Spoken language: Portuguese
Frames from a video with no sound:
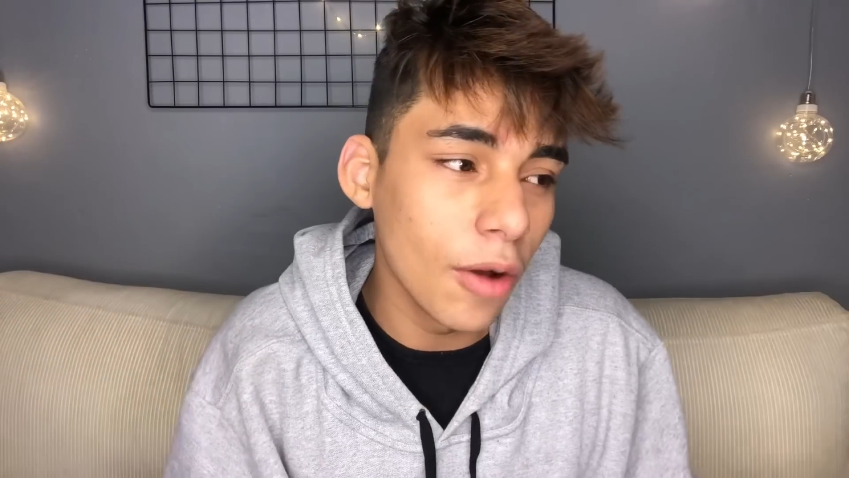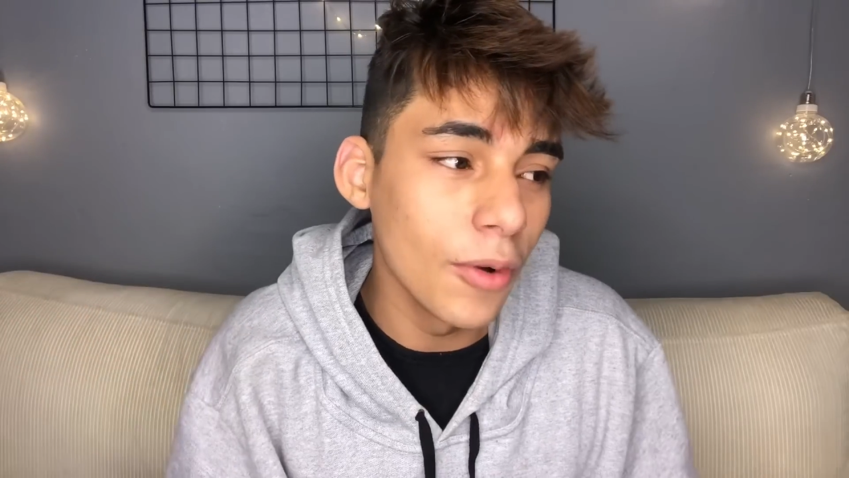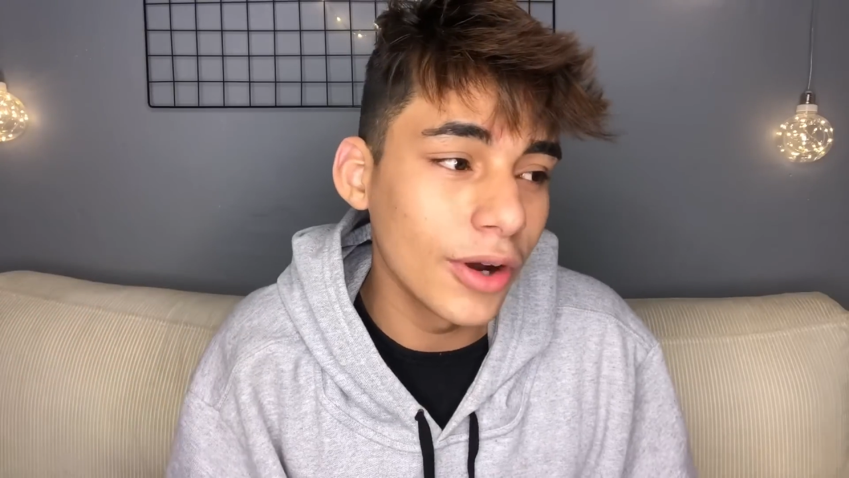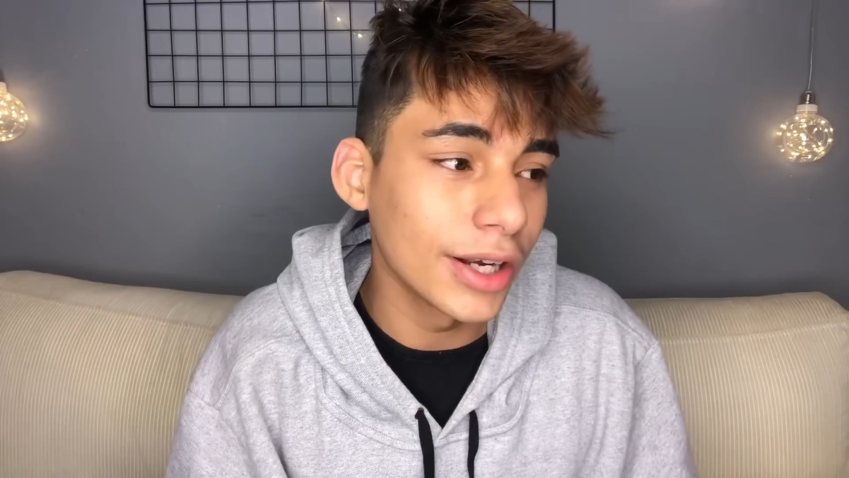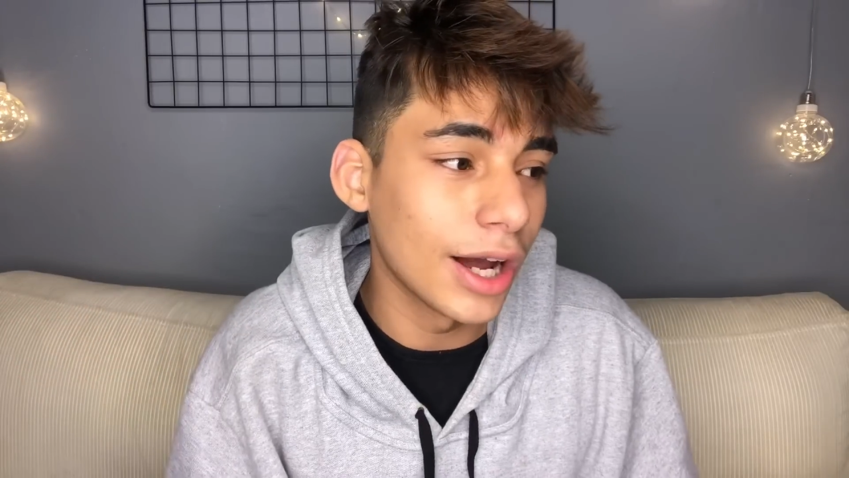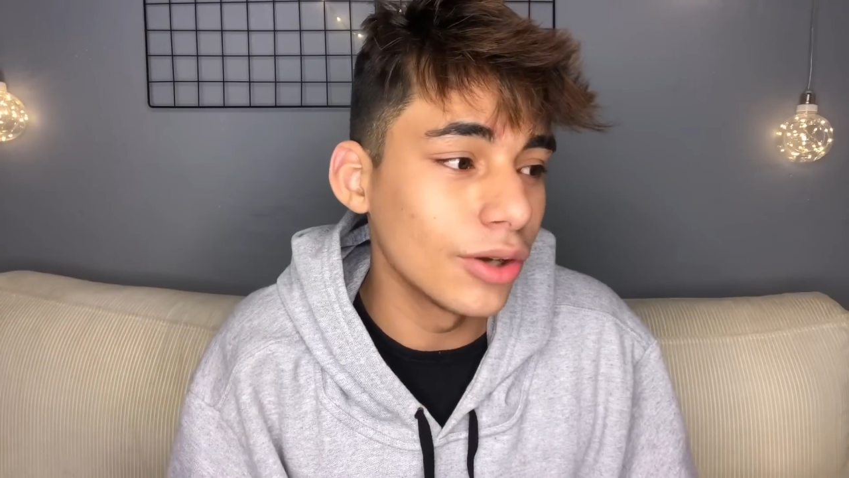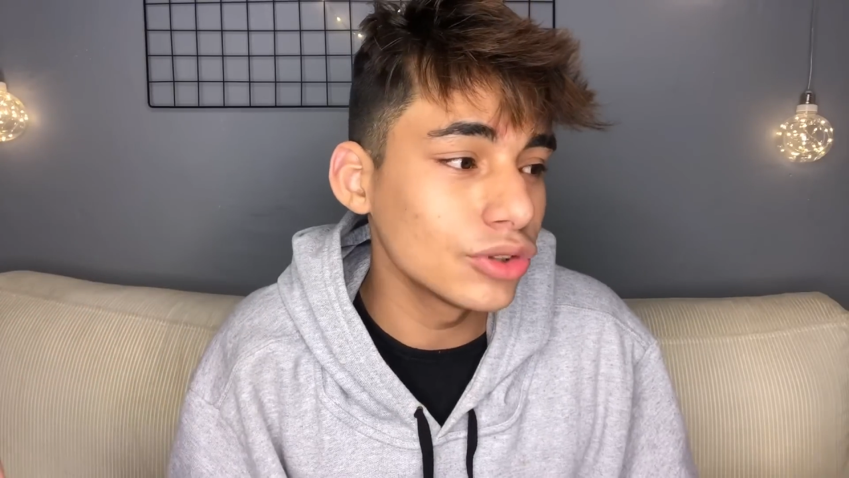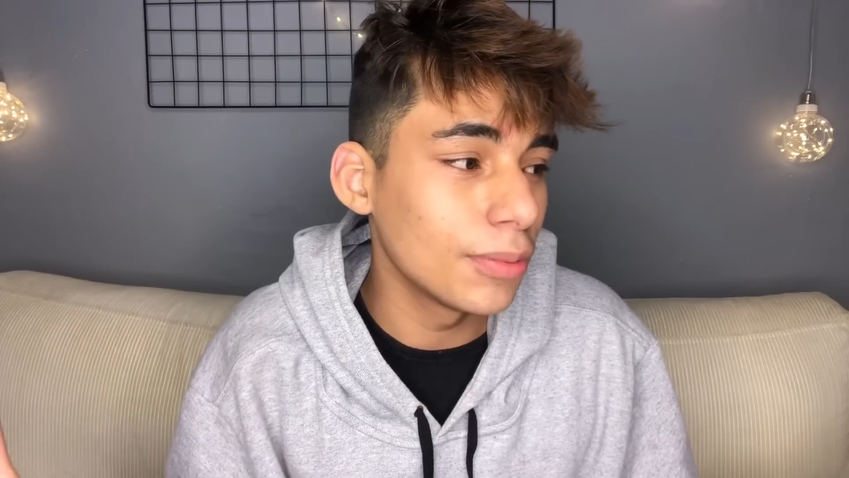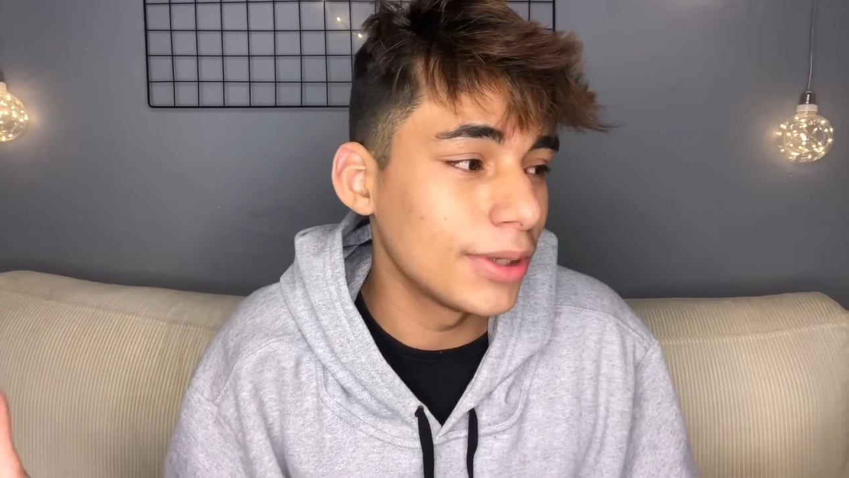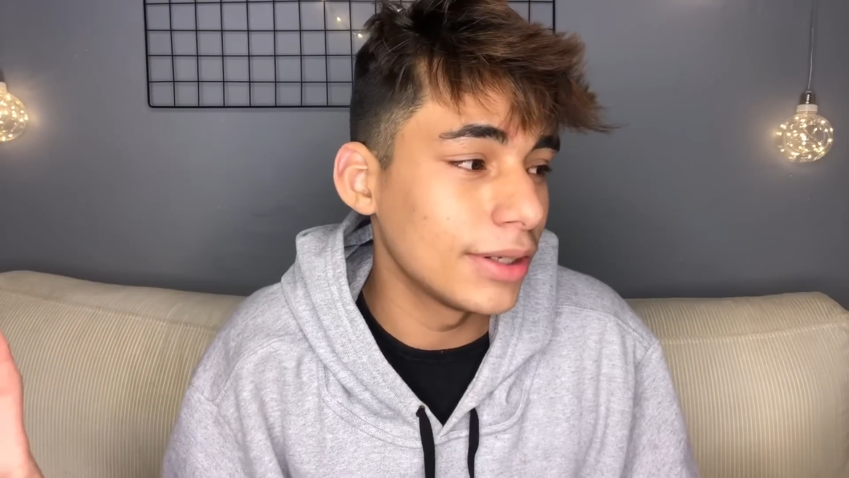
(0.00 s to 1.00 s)
o meu canal
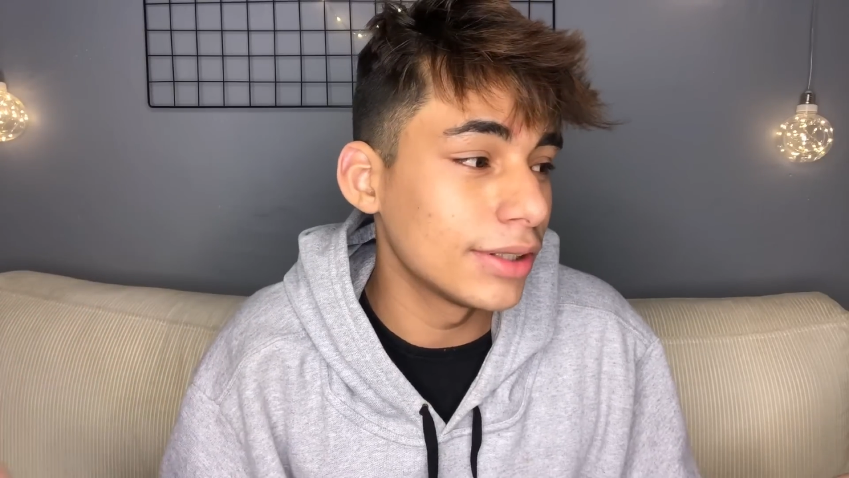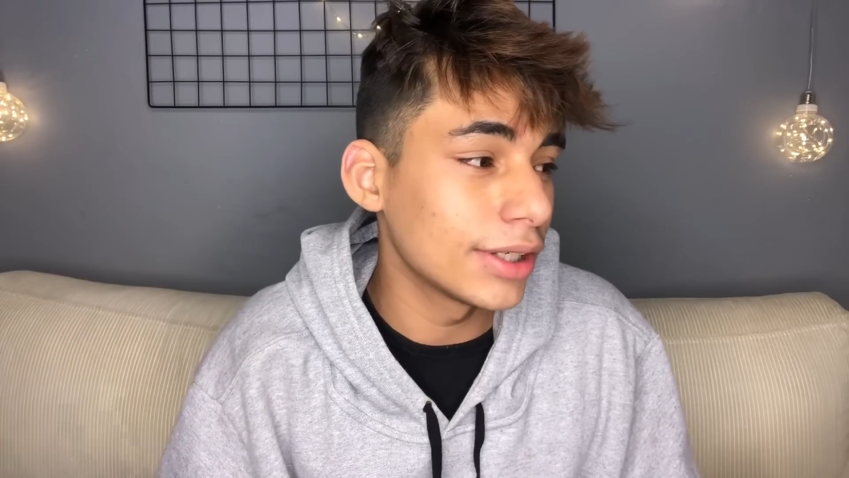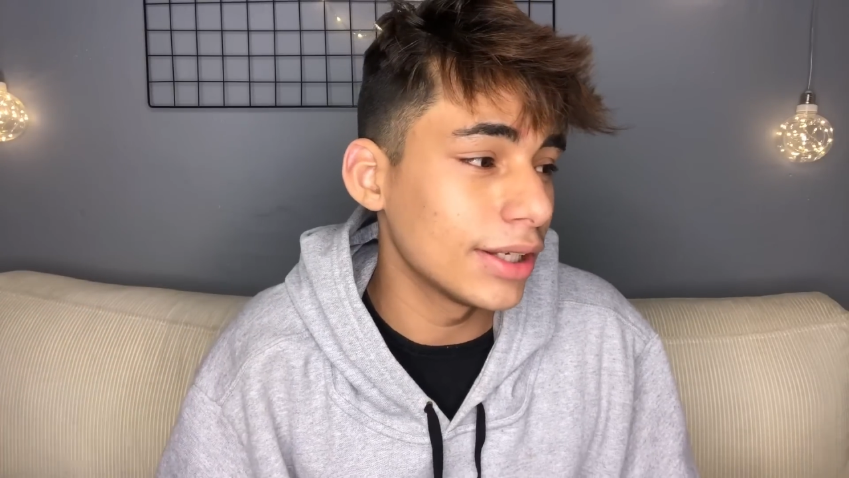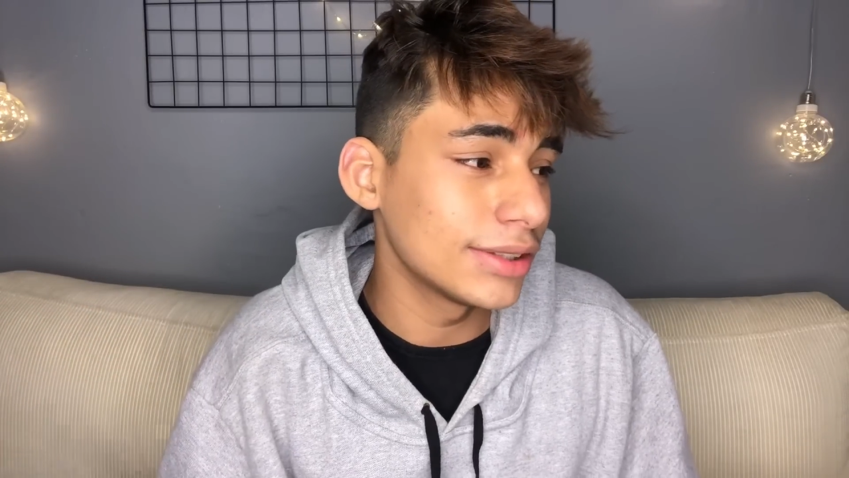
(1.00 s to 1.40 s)
sobre